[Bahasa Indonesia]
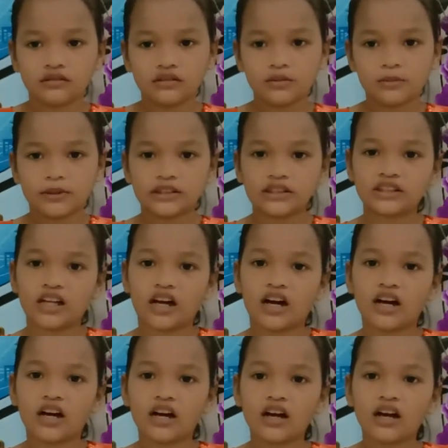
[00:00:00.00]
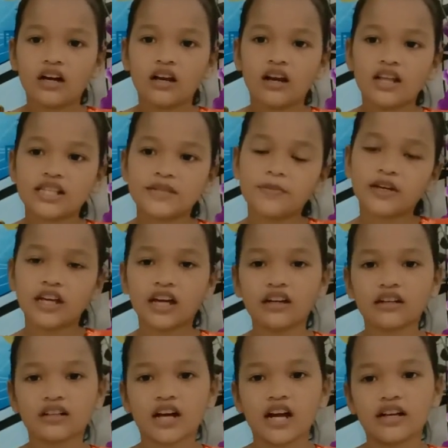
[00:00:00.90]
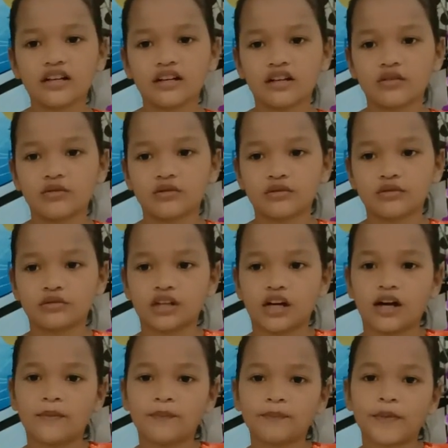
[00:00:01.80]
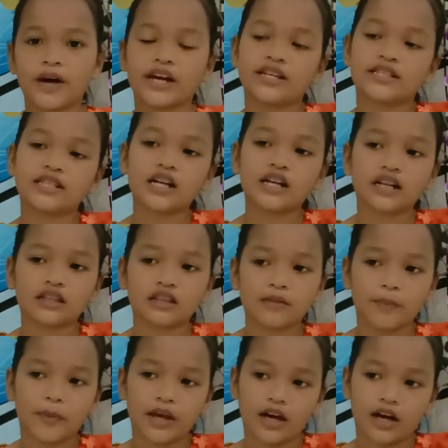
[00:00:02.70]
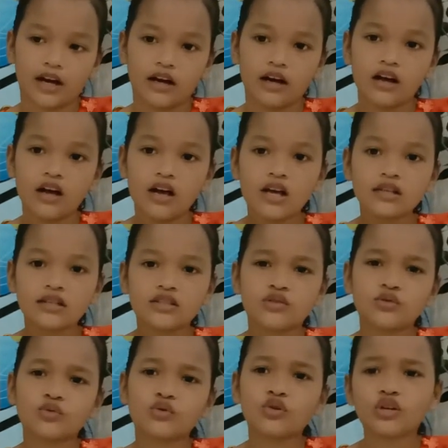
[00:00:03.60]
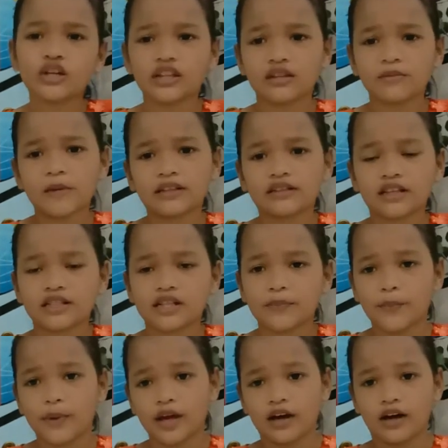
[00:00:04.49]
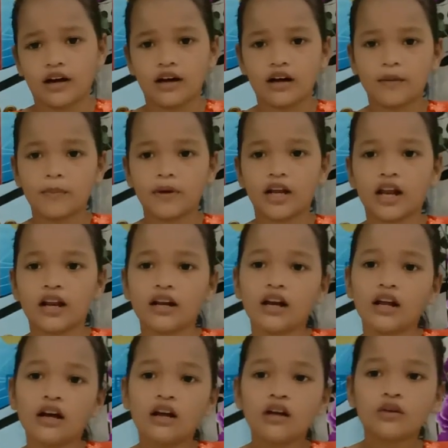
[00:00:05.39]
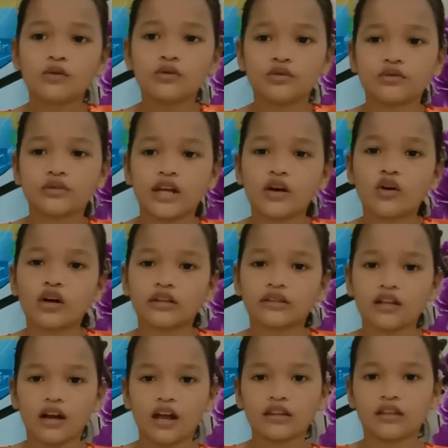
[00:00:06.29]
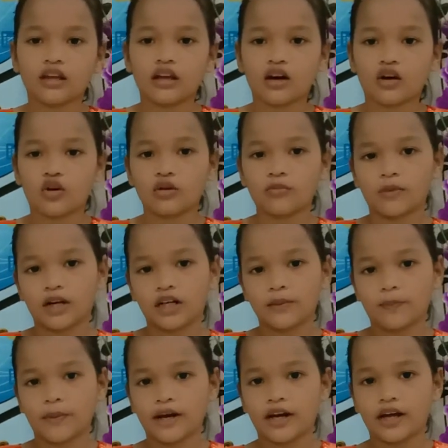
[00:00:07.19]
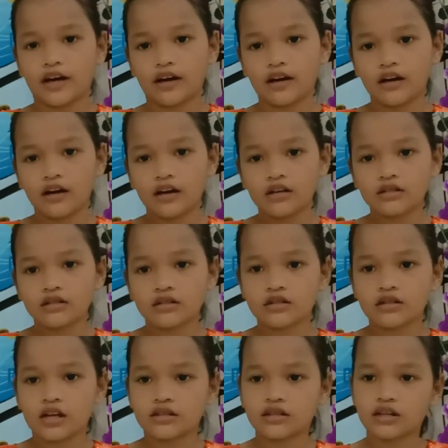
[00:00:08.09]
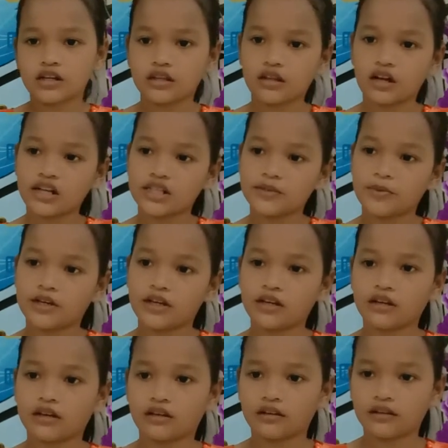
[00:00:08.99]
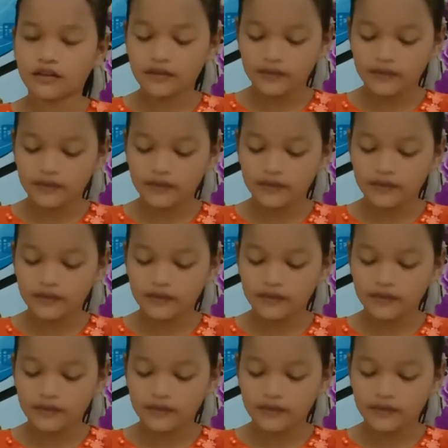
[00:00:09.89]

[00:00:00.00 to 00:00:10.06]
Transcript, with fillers: teman tas sebagikan kain yang naguduta, pagija kita PA, si suku ni teman taja PA, padahal gudung dengol hati-hati ya kot badapana, saja kita sebagikan